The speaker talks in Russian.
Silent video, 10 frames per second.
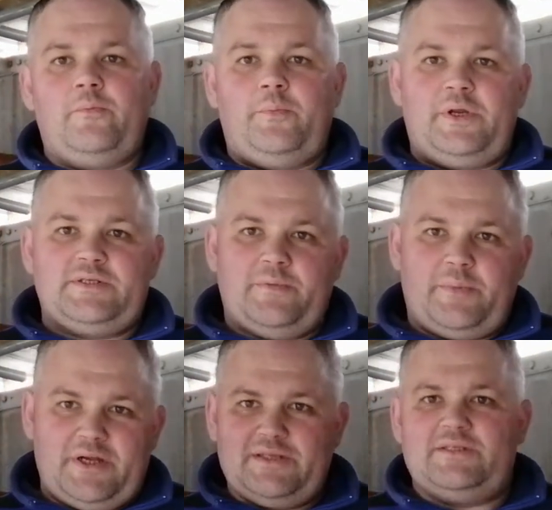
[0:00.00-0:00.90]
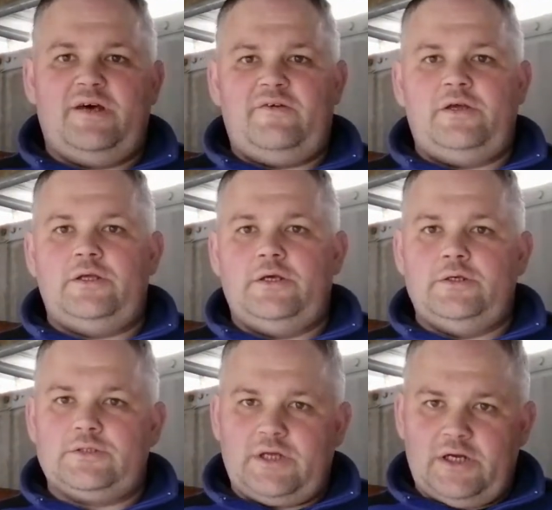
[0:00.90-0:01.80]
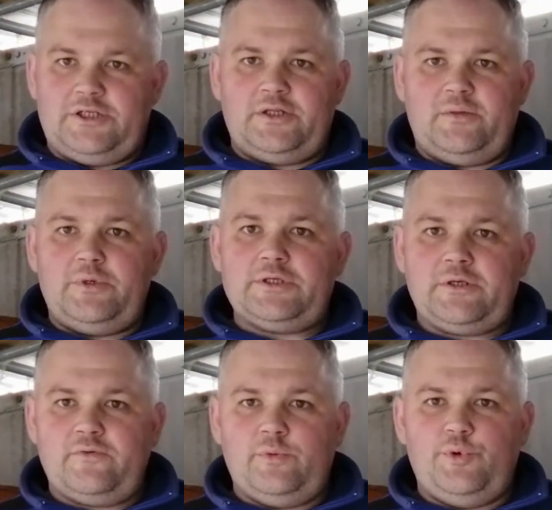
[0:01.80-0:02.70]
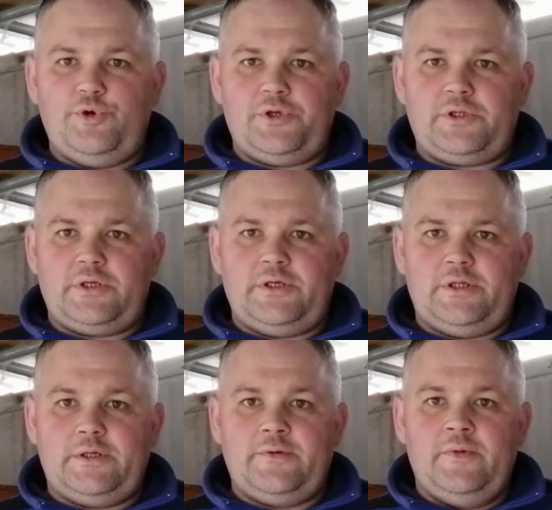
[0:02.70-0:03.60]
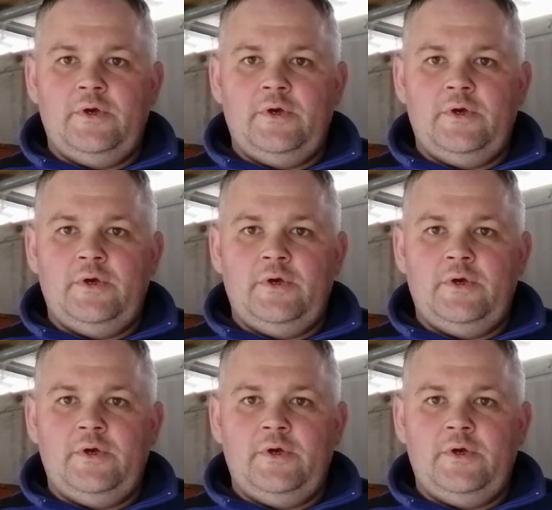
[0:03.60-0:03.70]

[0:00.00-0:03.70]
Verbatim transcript: При соприкосновении с крольчатами, если вы будете это делать,